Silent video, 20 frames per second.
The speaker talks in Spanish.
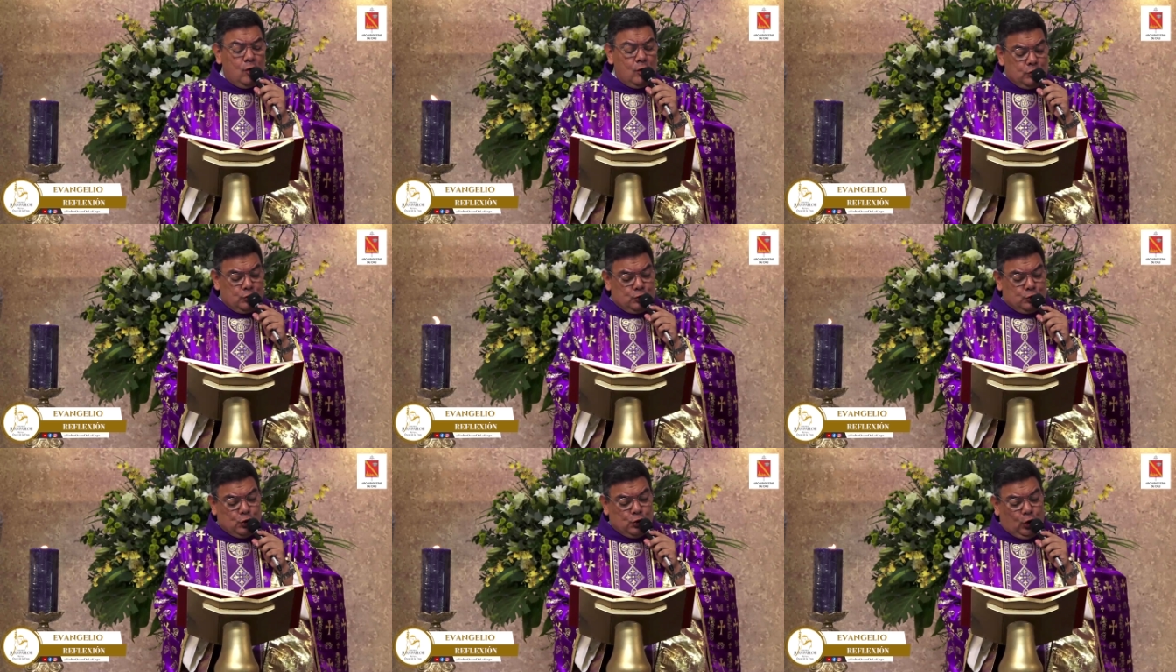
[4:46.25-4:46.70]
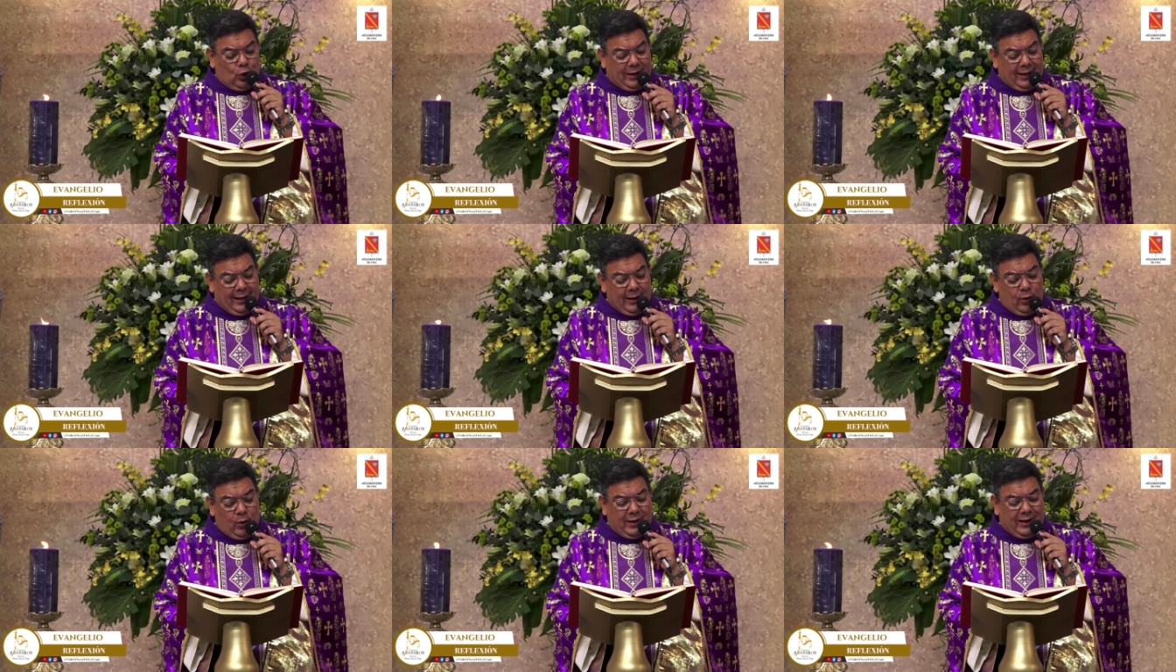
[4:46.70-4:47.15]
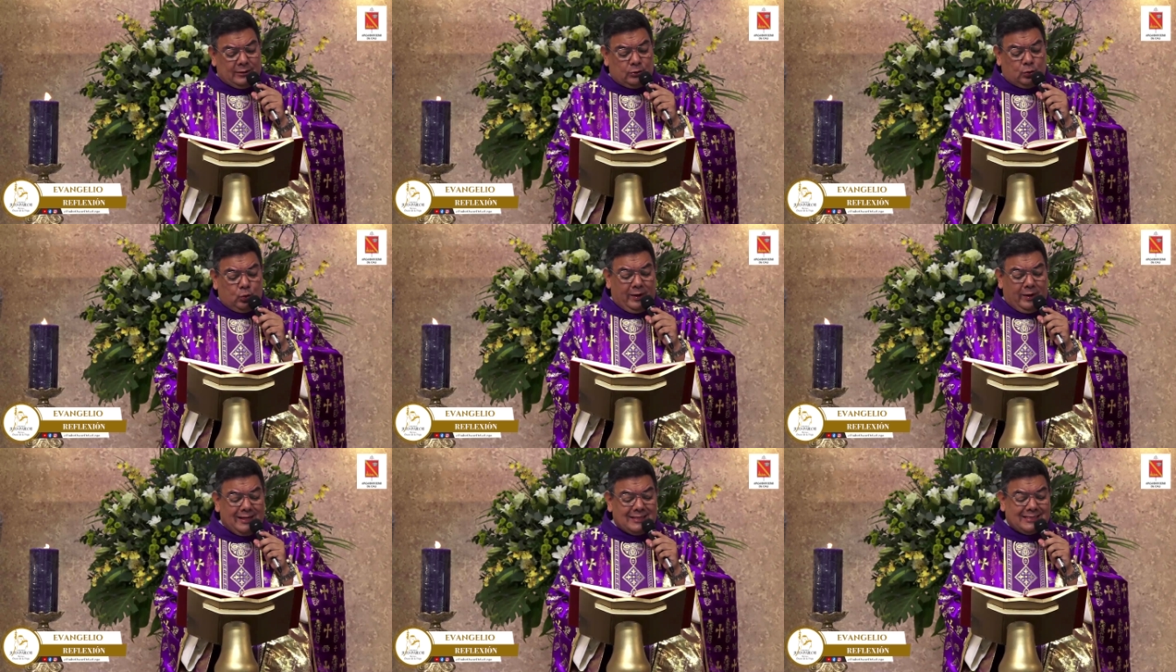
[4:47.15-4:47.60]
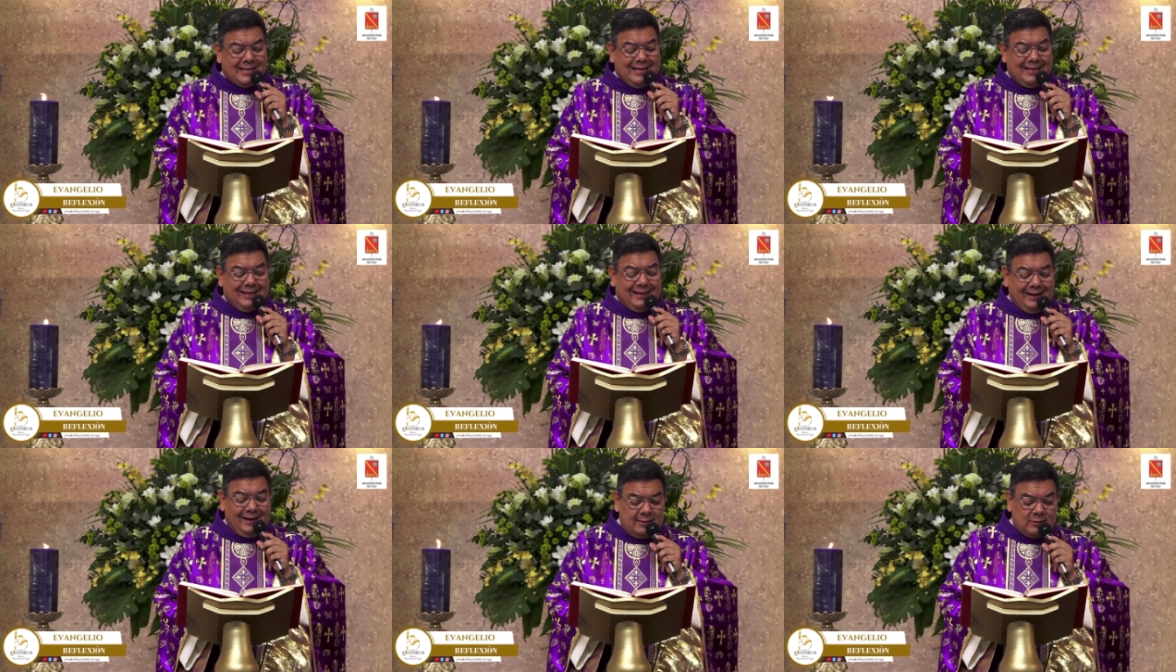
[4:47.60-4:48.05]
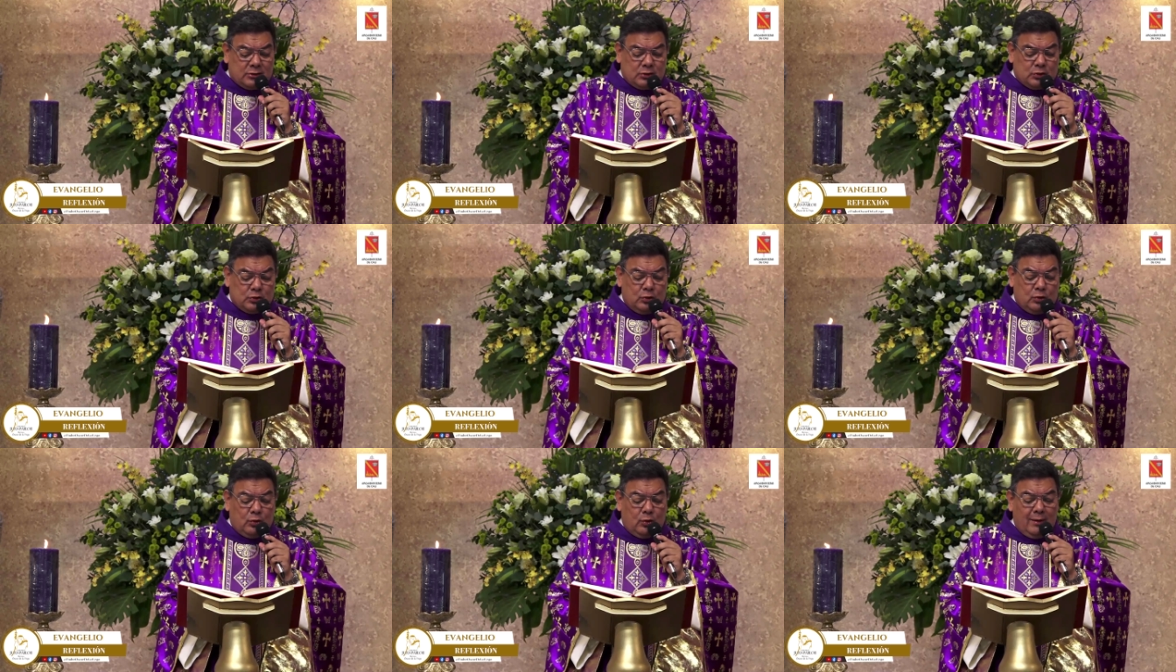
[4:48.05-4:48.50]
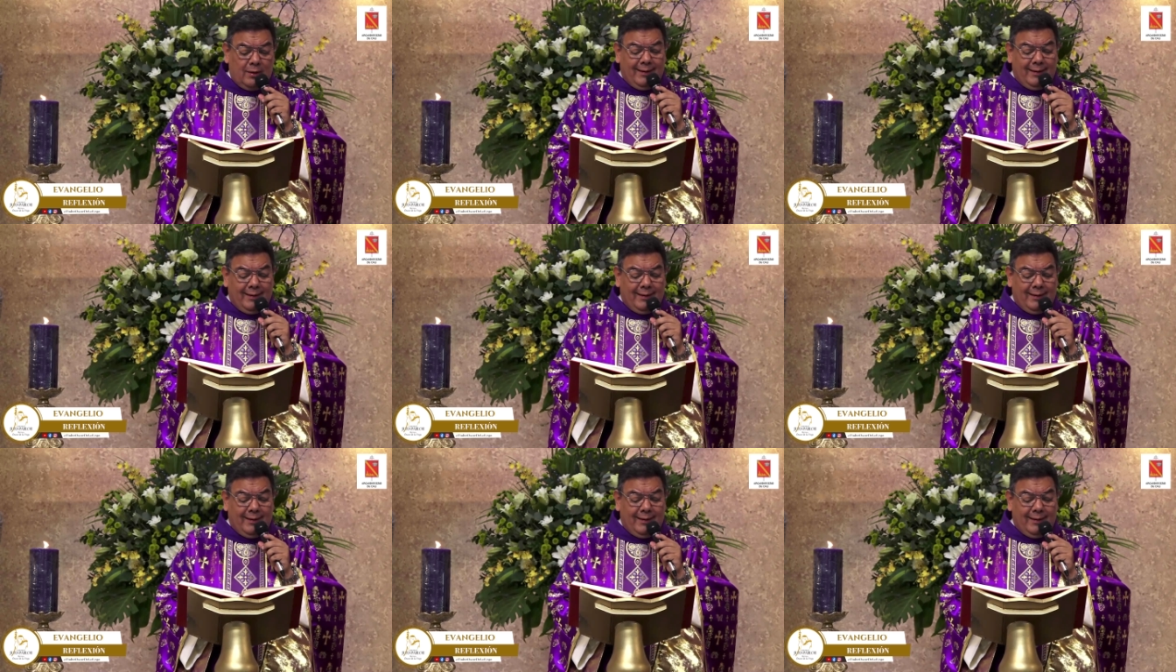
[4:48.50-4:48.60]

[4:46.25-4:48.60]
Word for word: Yo creo que tú eres el Cristo,